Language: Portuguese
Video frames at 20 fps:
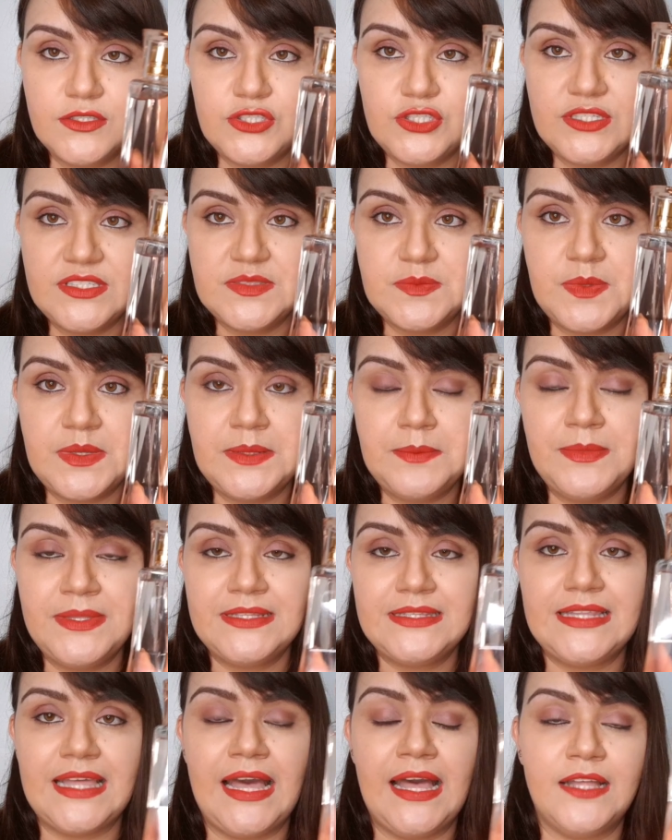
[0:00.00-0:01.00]
tinha
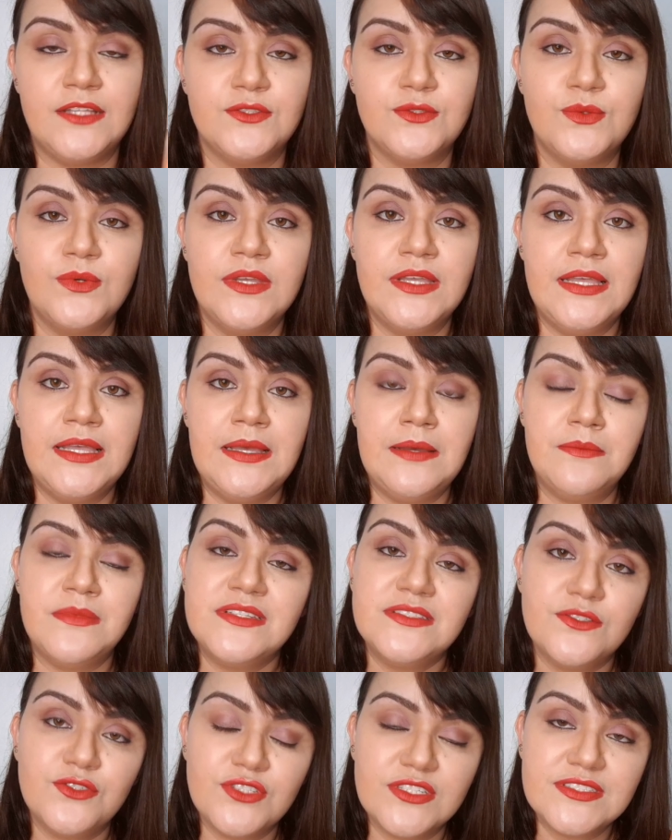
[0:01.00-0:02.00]
experimentado.
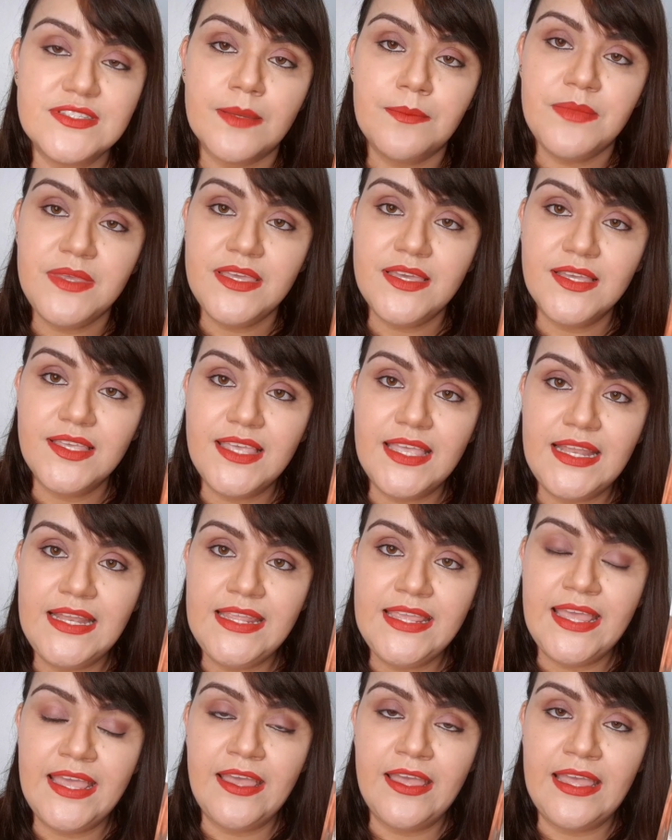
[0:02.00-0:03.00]
Mas eu já sabia que
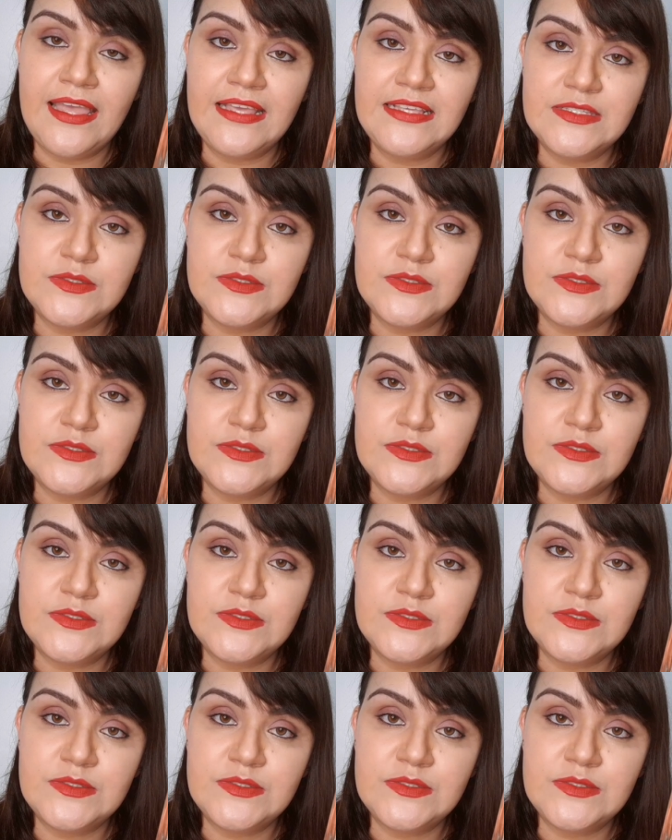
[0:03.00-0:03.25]
ele é